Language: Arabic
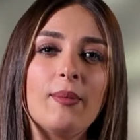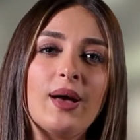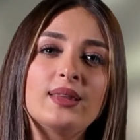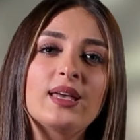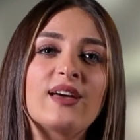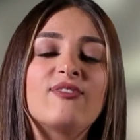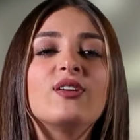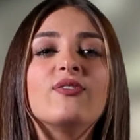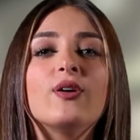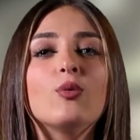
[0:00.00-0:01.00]
مادة
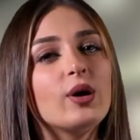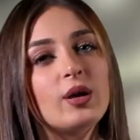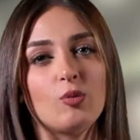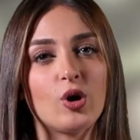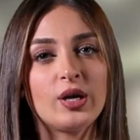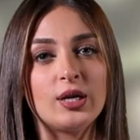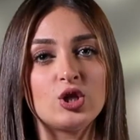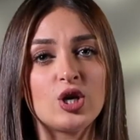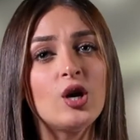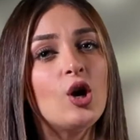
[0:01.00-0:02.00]
خفيفة وغير
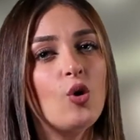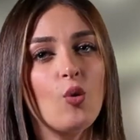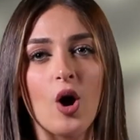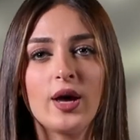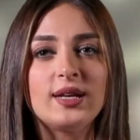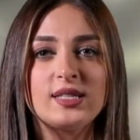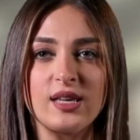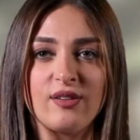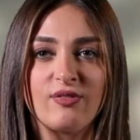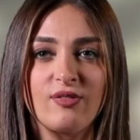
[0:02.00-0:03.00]
مهيجة وهايلي
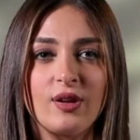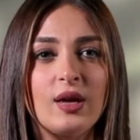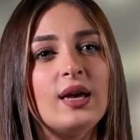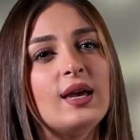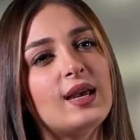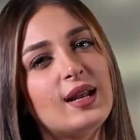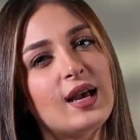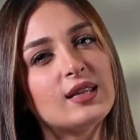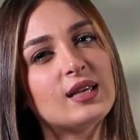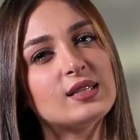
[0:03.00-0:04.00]
سيف
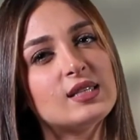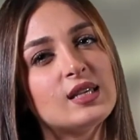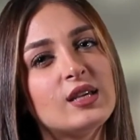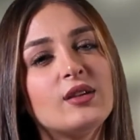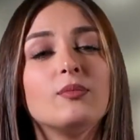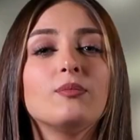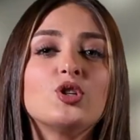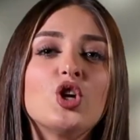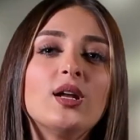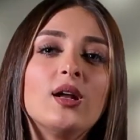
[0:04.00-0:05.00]
إلها تأثير
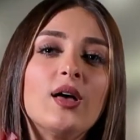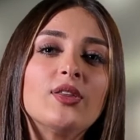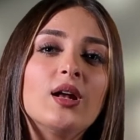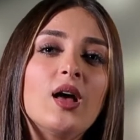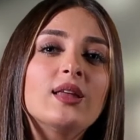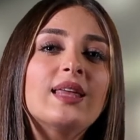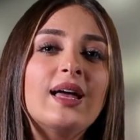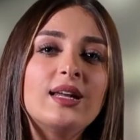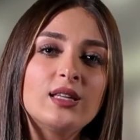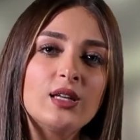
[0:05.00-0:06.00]
بجعل العضلات
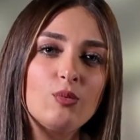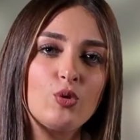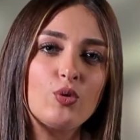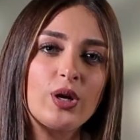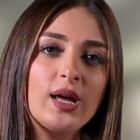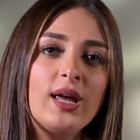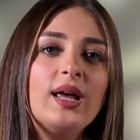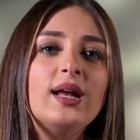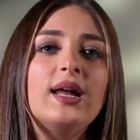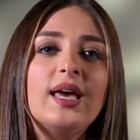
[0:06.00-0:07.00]
عالية المرونة
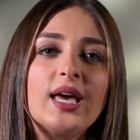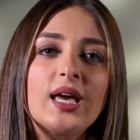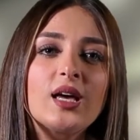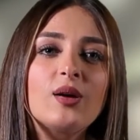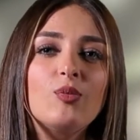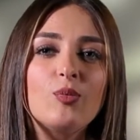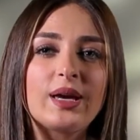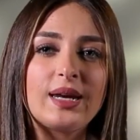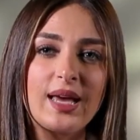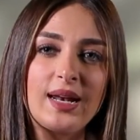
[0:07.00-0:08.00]
لهيك
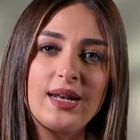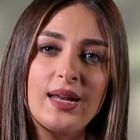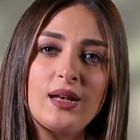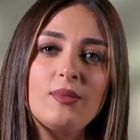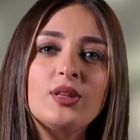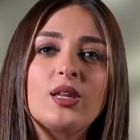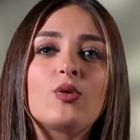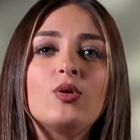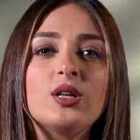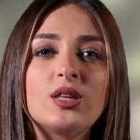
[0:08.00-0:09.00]
ممكن يقلل من
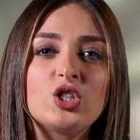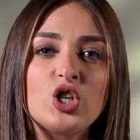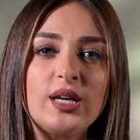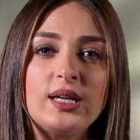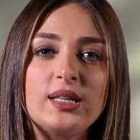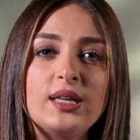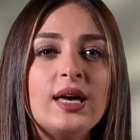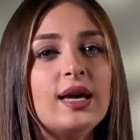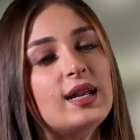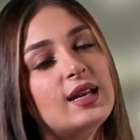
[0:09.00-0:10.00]
تكوين التجاعيد
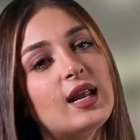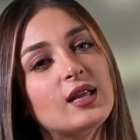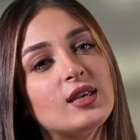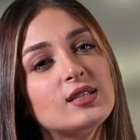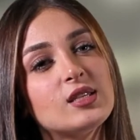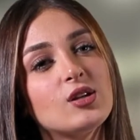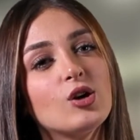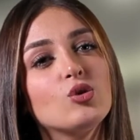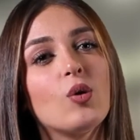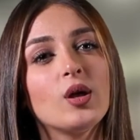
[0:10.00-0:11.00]
اللي إلها
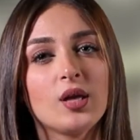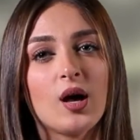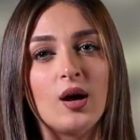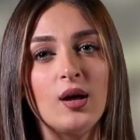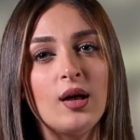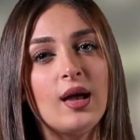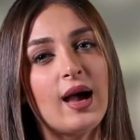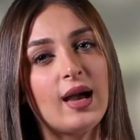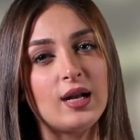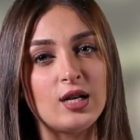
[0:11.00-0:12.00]
تأثيرات واضحة
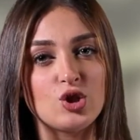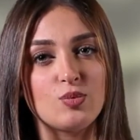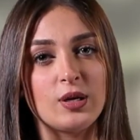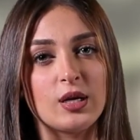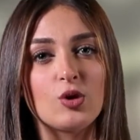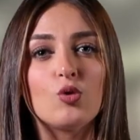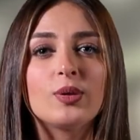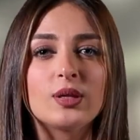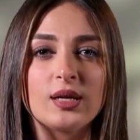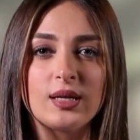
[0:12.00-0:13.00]
على الجبين
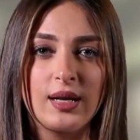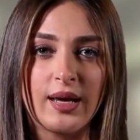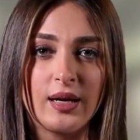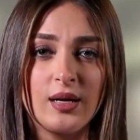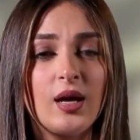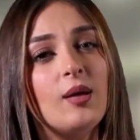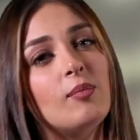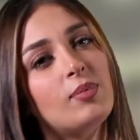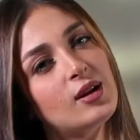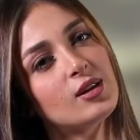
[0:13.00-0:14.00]
ومنطقة العين
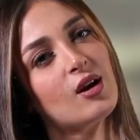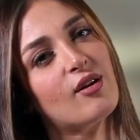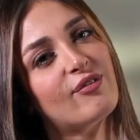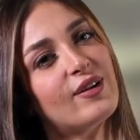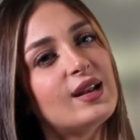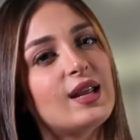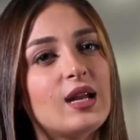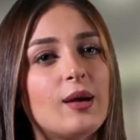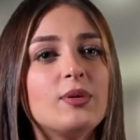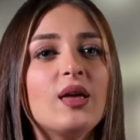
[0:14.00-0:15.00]
بالإضافة
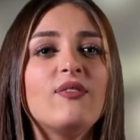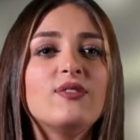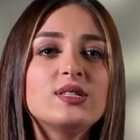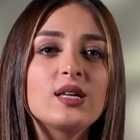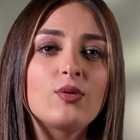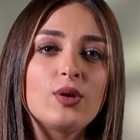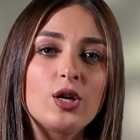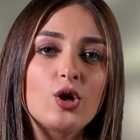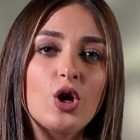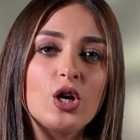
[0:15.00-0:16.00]
لأنها بتحفز تكوين
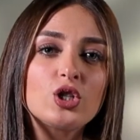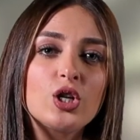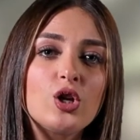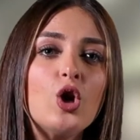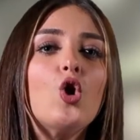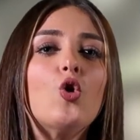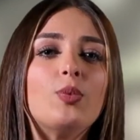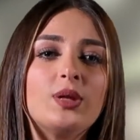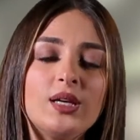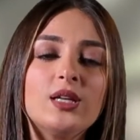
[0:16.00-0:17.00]
الكولاجين
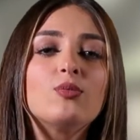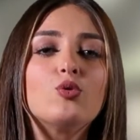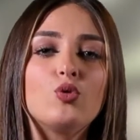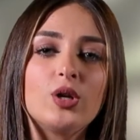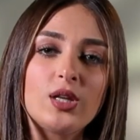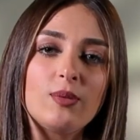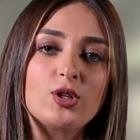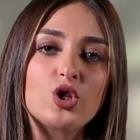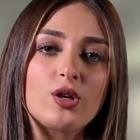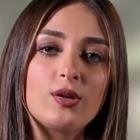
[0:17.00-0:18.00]
وبتعيد مرونة
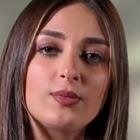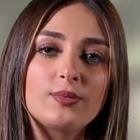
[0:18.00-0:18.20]
البشرة